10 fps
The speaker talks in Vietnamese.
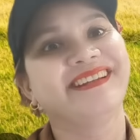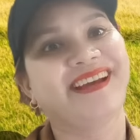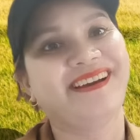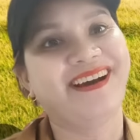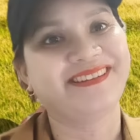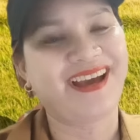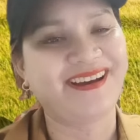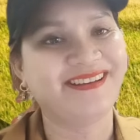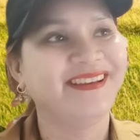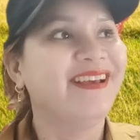trời ơi
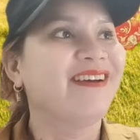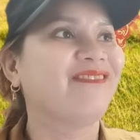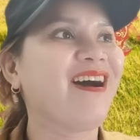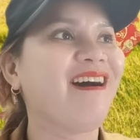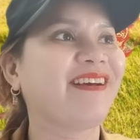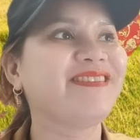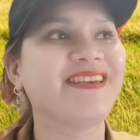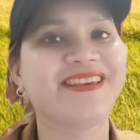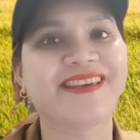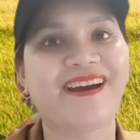trời má ơi cái gì
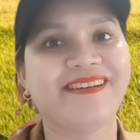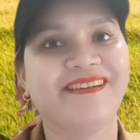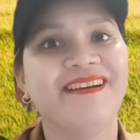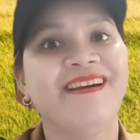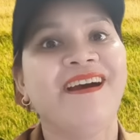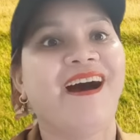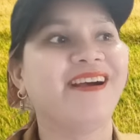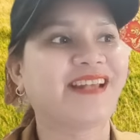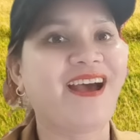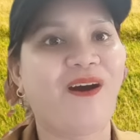vậy trời ở
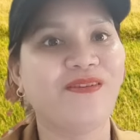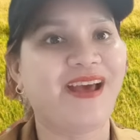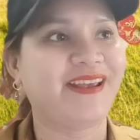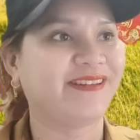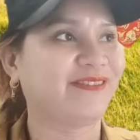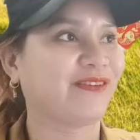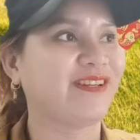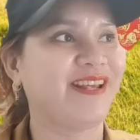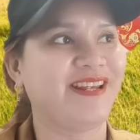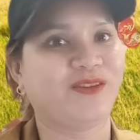xã hội này ra cái
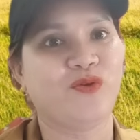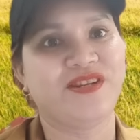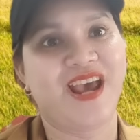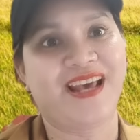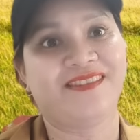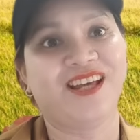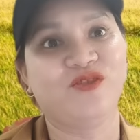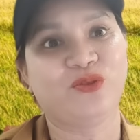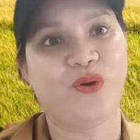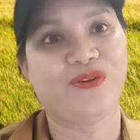gì vậy tôi về thành tinh
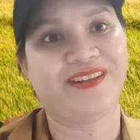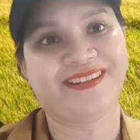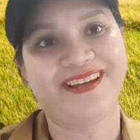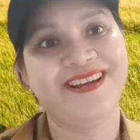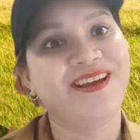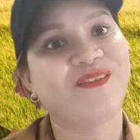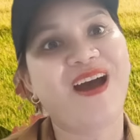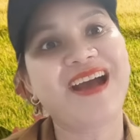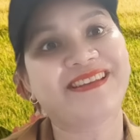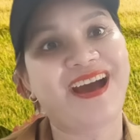của tôi thôi
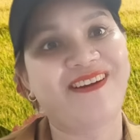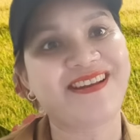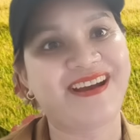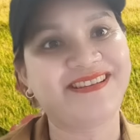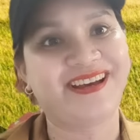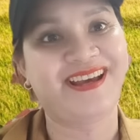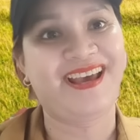quá trời quá đẩn rồi